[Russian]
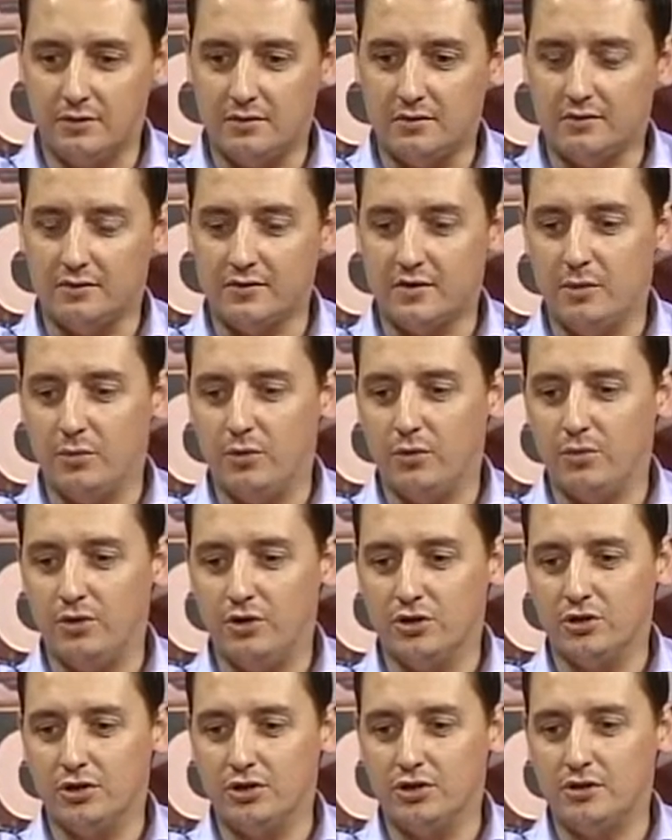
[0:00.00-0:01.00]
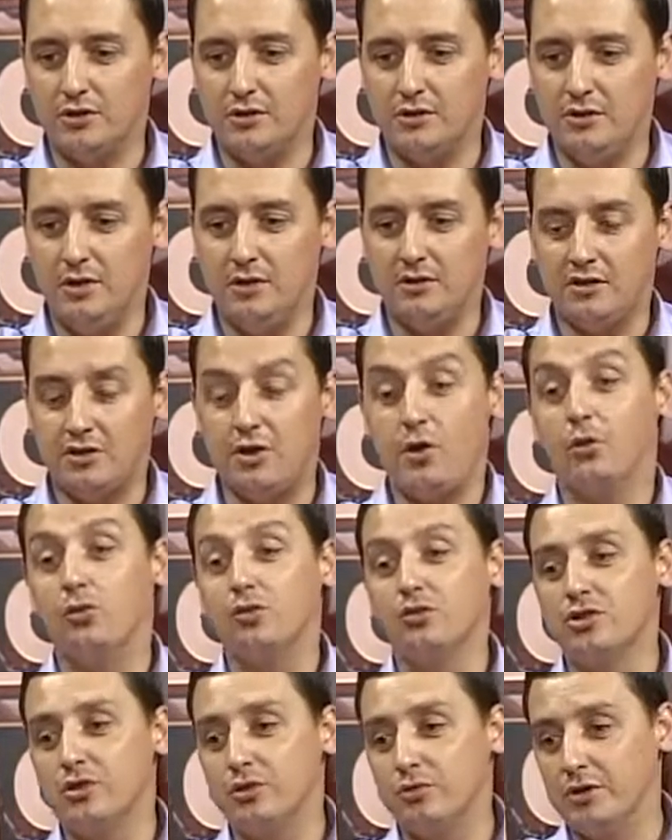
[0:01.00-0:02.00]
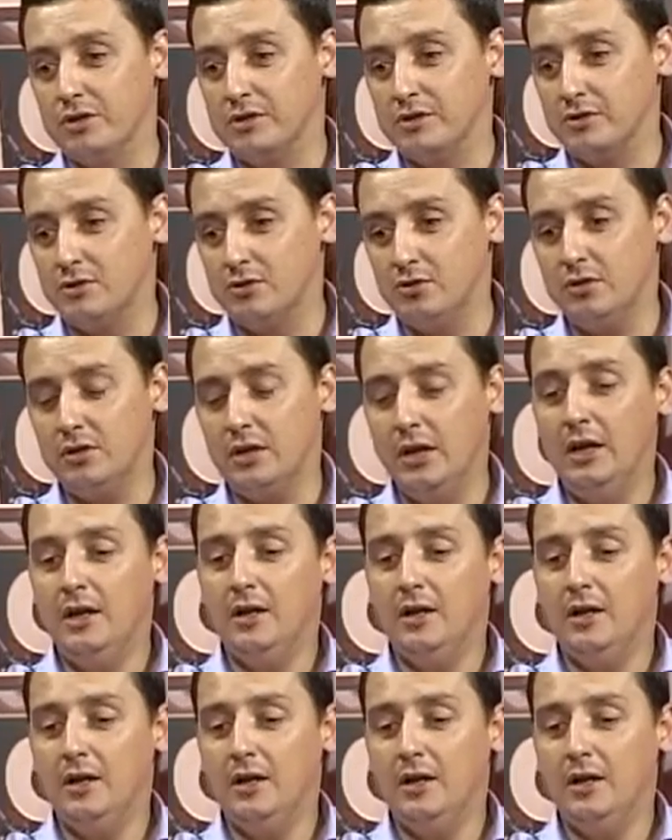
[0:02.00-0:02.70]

в самые ближайшие дни, точнее, он уже у нас идет.